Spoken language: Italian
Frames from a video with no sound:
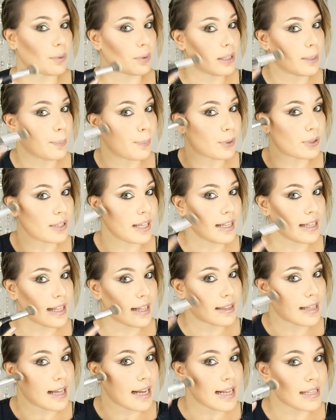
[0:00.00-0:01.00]
quindi potete
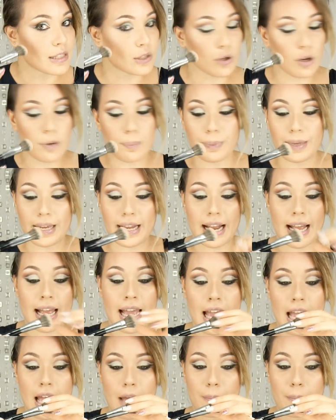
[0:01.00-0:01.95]
andare a scolpire,